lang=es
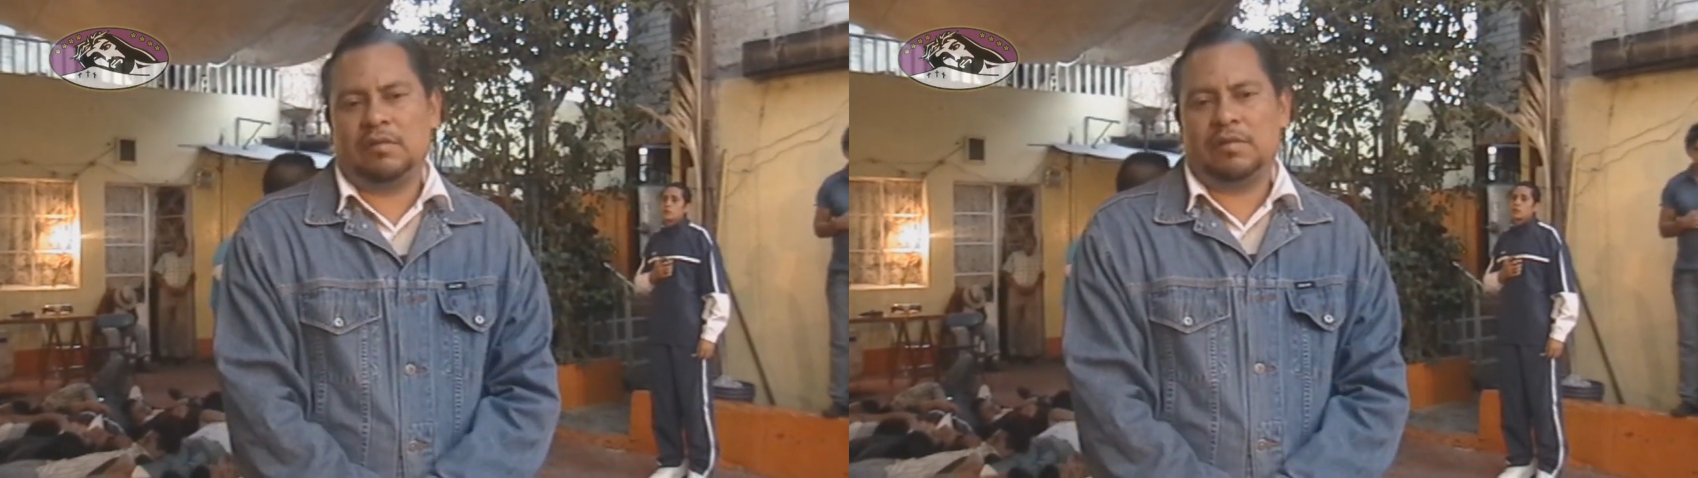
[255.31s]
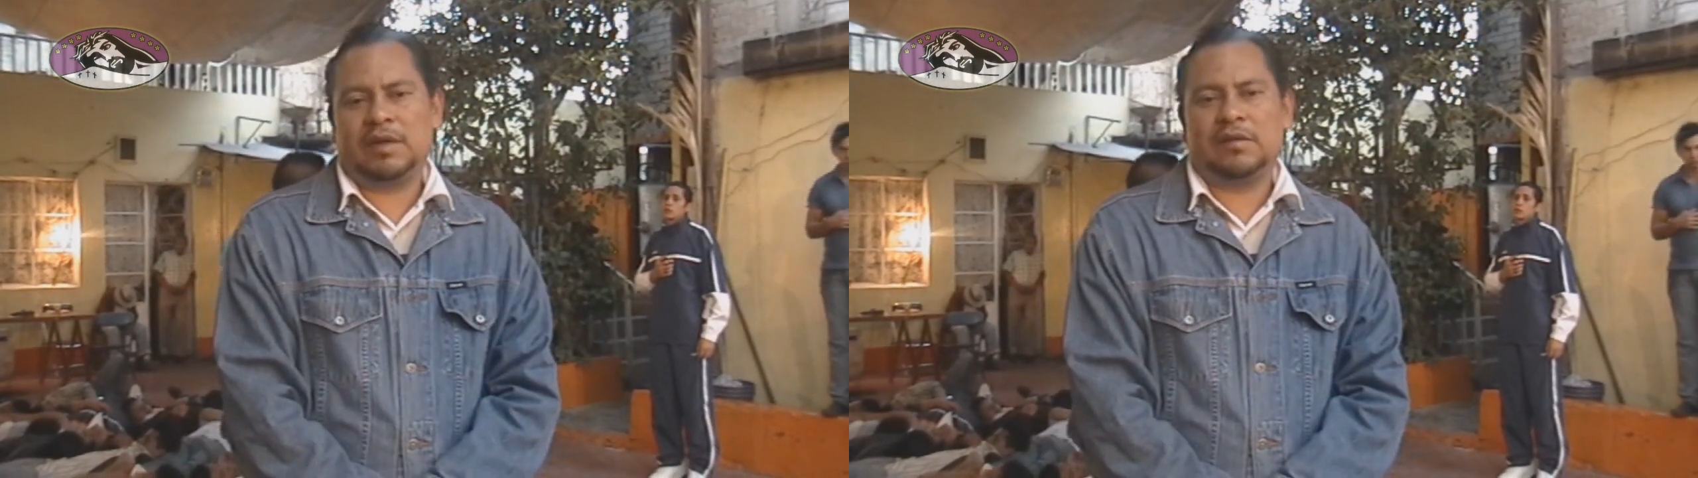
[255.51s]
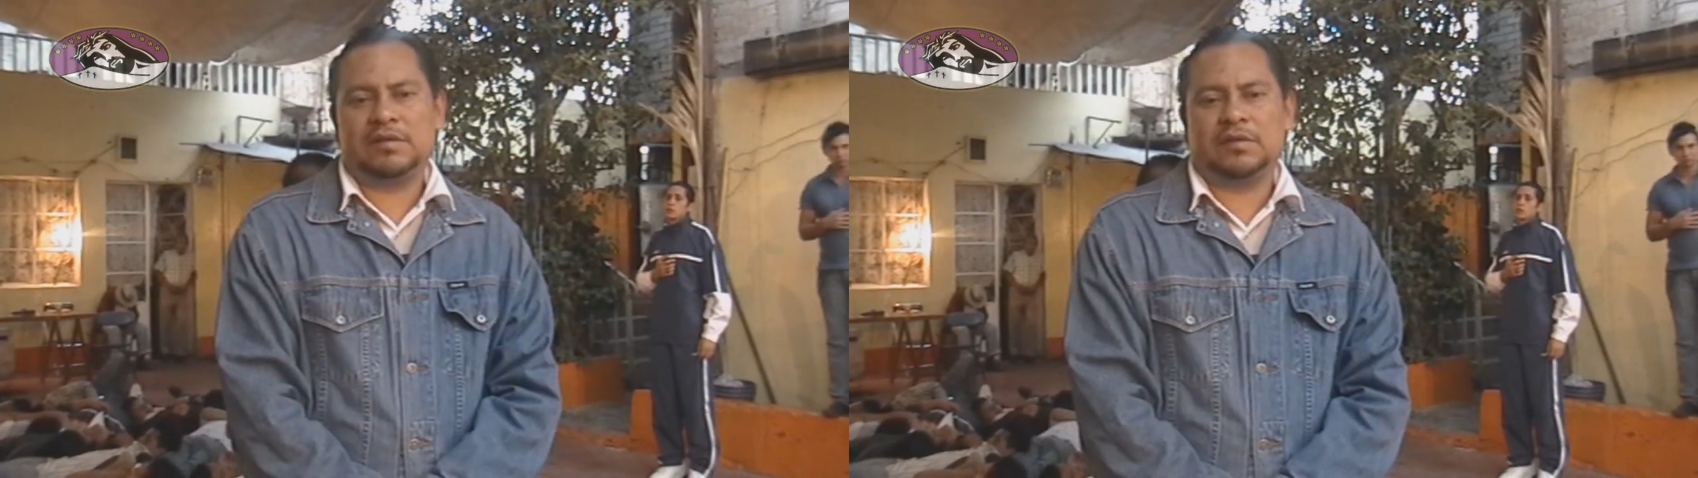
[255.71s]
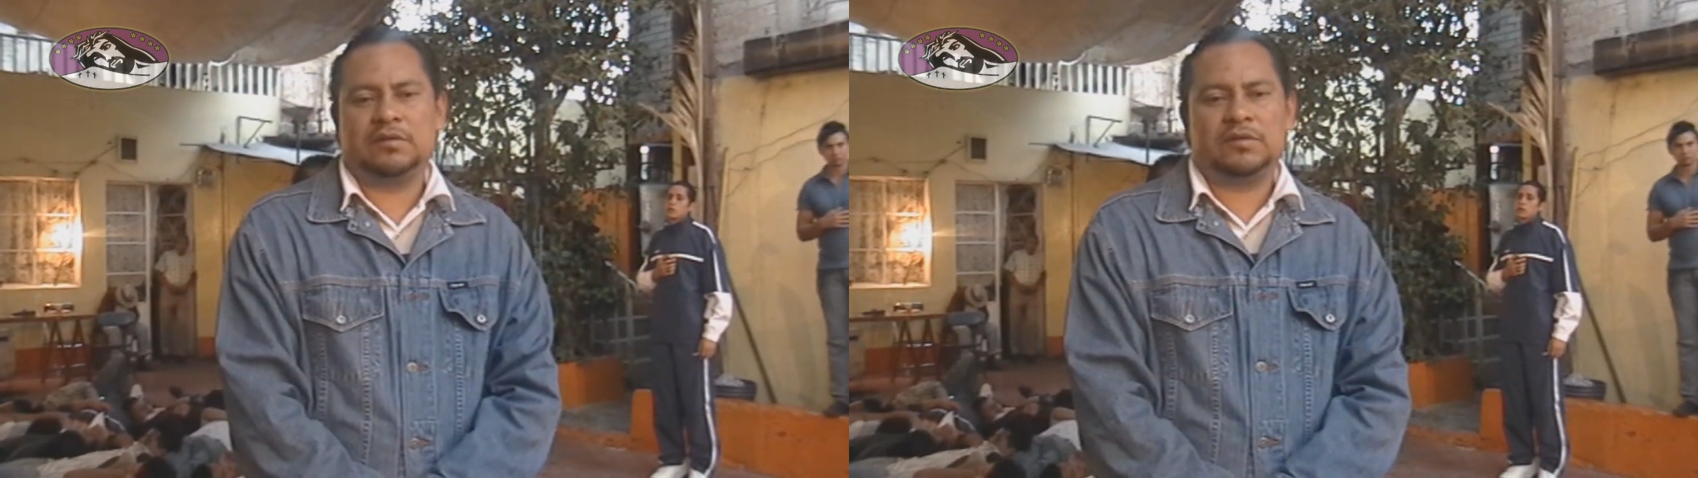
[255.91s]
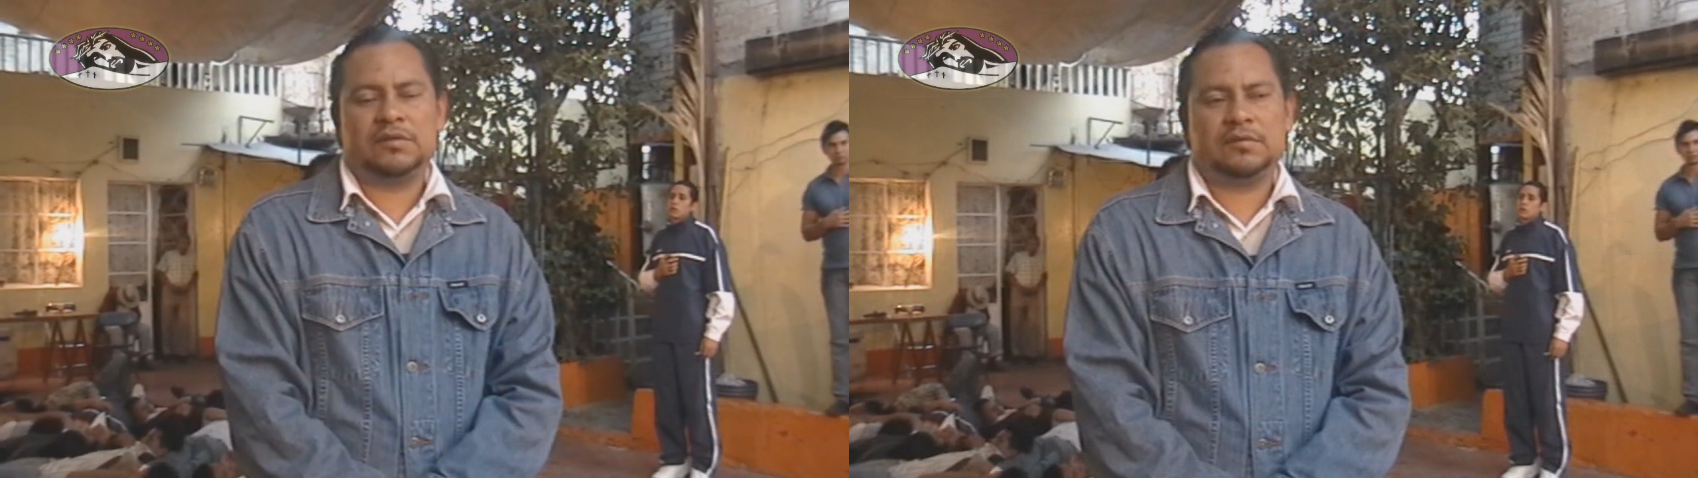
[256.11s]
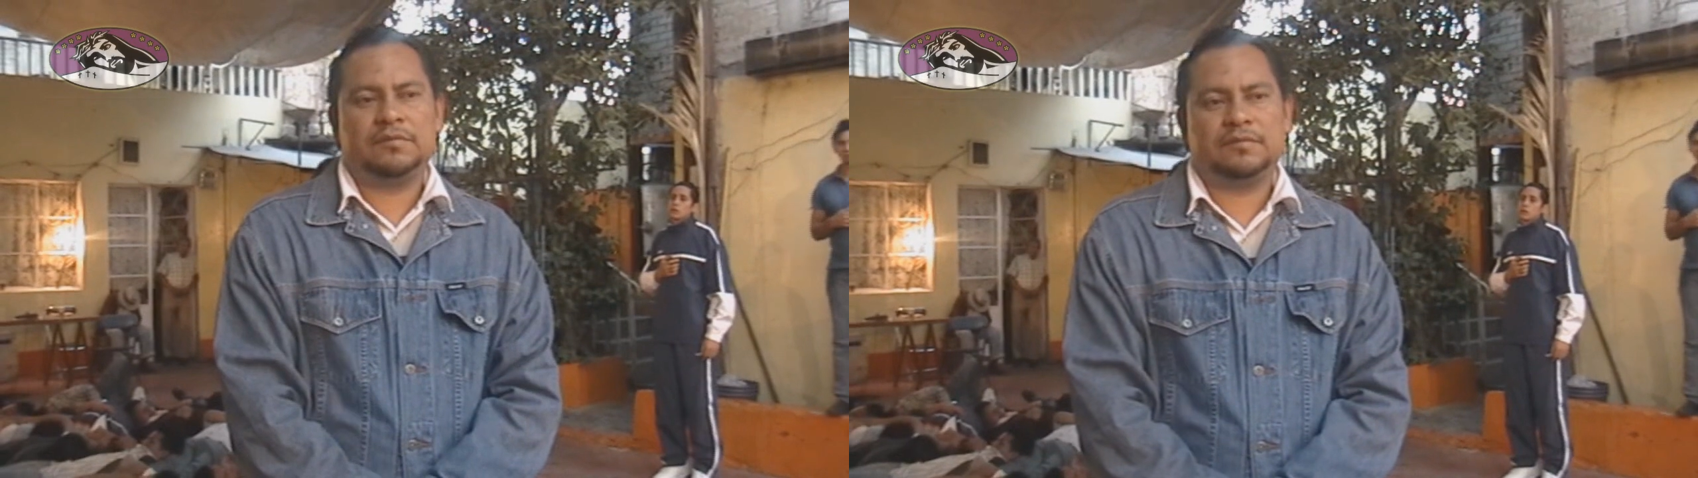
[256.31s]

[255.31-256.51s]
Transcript: como lo marcan los estatutos.